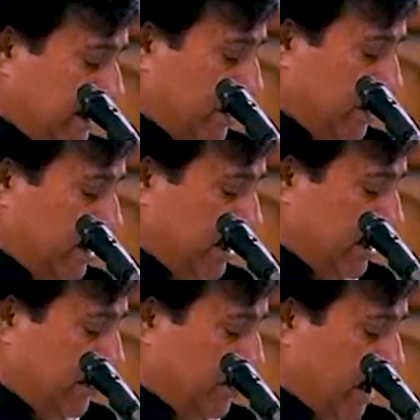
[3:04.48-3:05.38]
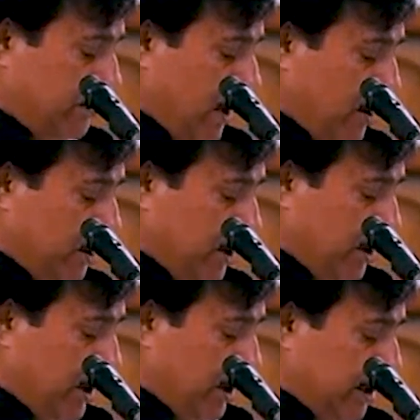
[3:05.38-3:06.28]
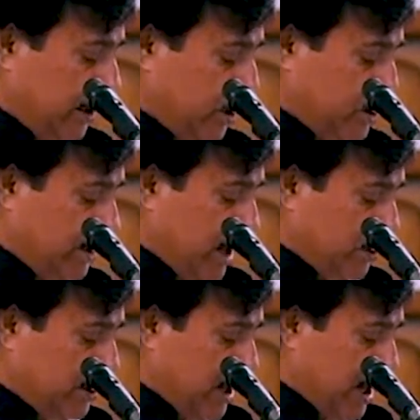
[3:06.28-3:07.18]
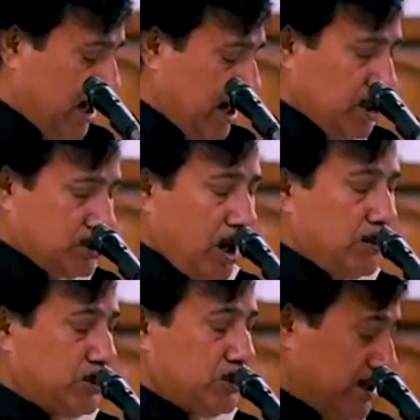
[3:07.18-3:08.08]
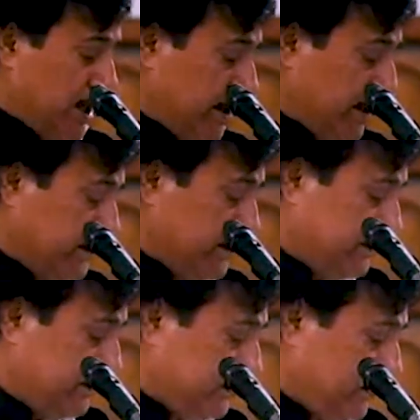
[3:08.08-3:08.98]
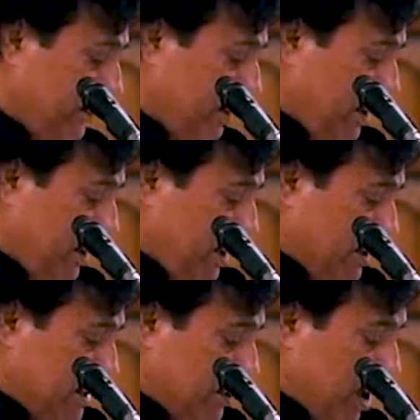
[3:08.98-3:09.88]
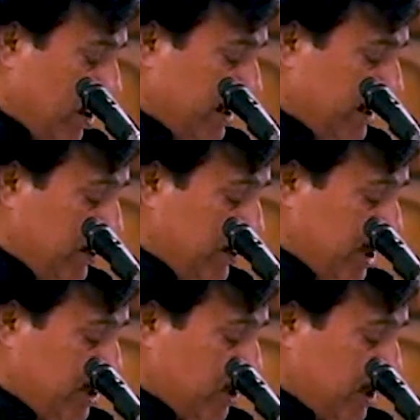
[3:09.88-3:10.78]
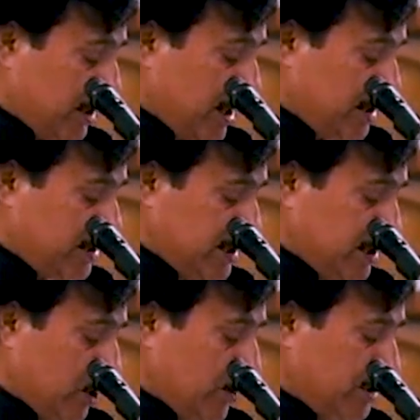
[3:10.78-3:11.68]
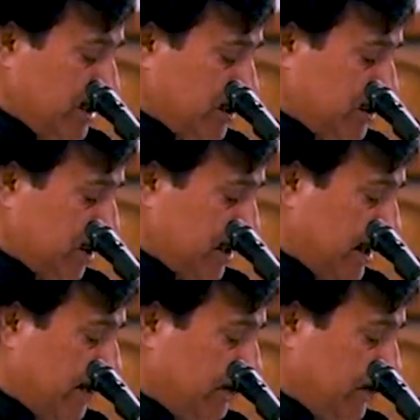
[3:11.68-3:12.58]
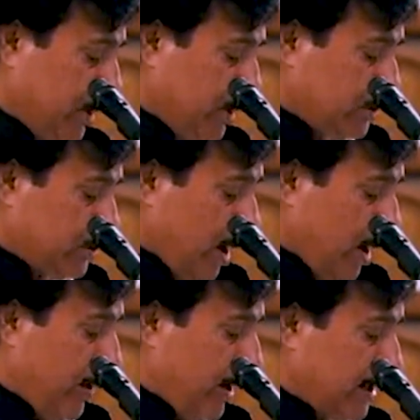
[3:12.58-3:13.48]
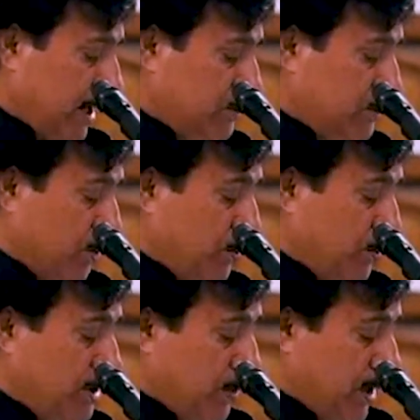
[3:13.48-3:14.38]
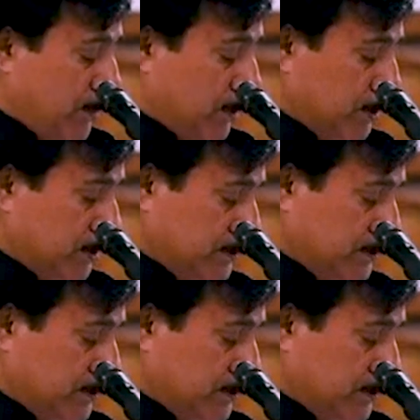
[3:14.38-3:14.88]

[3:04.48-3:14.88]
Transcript: দিয়ে ওঠে প্রাণ পাগল হয় তখন সন্ধ্যা সন্ধ্যা সব চলে যায় যে ভগবানকে বিশ্বাস করে না সে নিজেকেও বিশ্বাস করে না সব বেটারা চোখ বুঝে মরা পড়লো